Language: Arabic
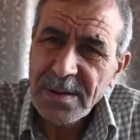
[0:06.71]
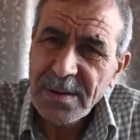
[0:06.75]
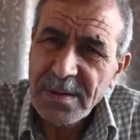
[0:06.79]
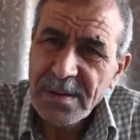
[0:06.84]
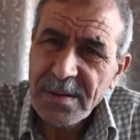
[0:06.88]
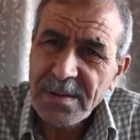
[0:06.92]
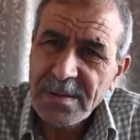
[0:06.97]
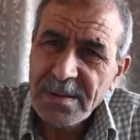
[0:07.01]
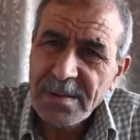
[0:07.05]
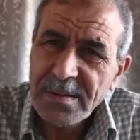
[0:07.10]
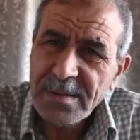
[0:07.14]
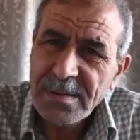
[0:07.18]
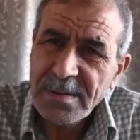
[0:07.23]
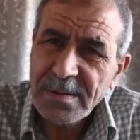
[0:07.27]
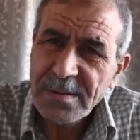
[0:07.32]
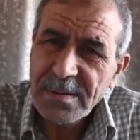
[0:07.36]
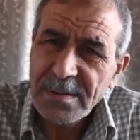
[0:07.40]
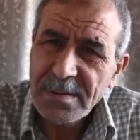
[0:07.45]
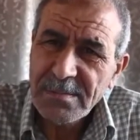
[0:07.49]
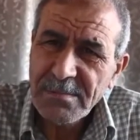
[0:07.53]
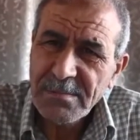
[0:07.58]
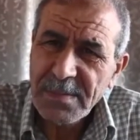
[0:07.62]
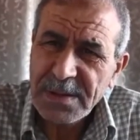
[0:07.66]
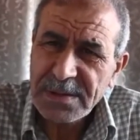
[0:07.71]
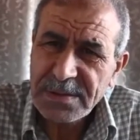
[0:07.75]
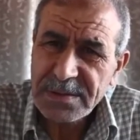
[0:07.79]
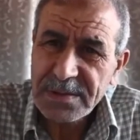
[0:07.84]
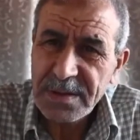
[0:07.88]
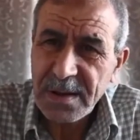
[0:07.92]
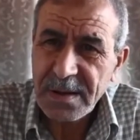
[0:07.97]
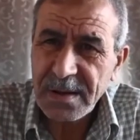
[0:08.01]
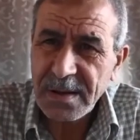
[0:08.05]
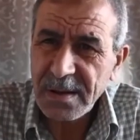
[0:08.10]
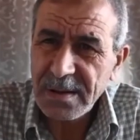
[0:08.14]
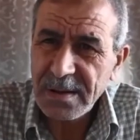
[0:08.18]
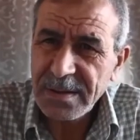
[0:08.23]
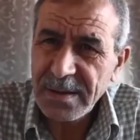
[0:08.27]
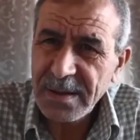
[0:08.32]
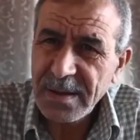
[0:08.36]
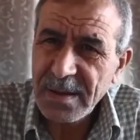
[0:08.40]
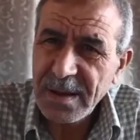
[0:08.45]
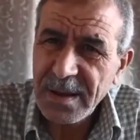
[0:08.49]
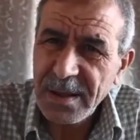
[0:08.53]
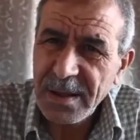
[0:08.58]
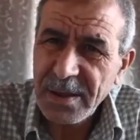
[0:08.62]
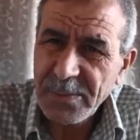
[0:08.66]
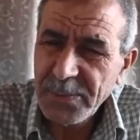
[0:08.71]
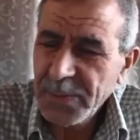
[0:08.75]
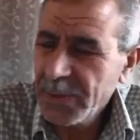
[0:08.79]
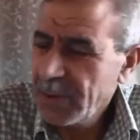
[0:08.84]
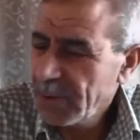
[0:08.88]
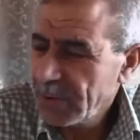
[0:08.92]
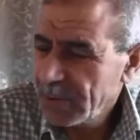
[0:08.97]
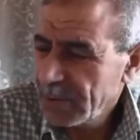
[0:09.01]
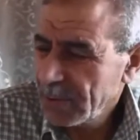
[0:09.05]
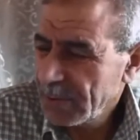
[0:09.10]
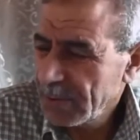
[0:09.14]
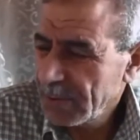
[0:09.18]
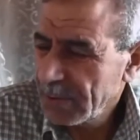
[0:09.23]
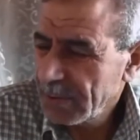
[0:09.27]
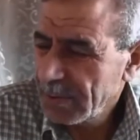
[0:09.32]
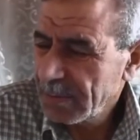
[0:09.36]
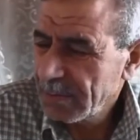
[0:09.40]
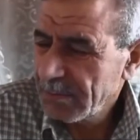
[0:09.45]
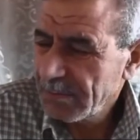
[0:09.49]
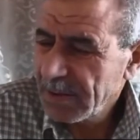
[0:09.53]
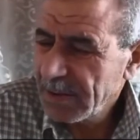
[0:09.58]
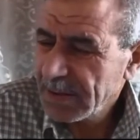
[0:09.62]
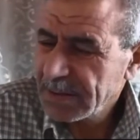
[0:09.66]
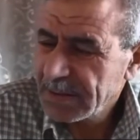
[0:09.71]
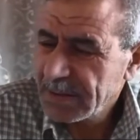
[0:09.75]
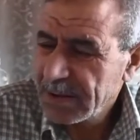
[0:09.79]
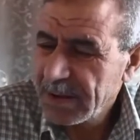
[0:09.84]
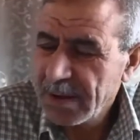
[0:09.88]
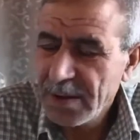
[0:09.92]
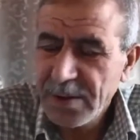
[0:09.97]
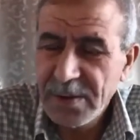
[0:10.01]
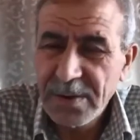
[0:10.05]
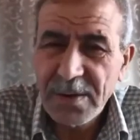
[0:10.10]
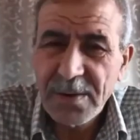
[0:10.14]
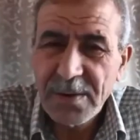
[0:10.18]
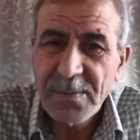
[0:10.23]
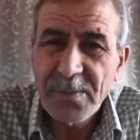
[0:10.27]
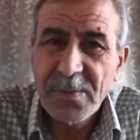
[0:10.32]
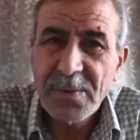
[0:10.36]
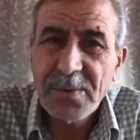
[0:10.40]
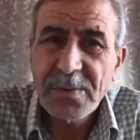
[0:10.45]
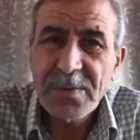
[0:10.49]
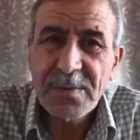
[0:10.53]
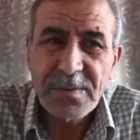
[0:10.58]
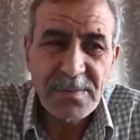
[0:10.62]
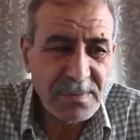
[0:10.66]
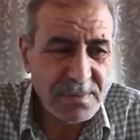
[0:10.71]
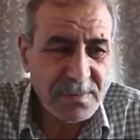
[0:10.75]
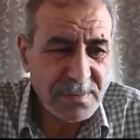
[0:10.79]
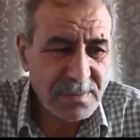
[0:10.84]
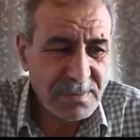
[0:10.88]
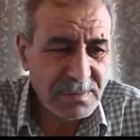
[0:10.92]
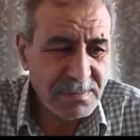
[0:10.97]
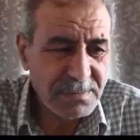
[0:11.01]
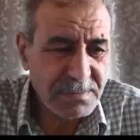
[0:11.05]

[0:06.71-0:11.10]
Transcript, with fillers: وعلى ما تجرأ ذاك الخبيت وما تكلم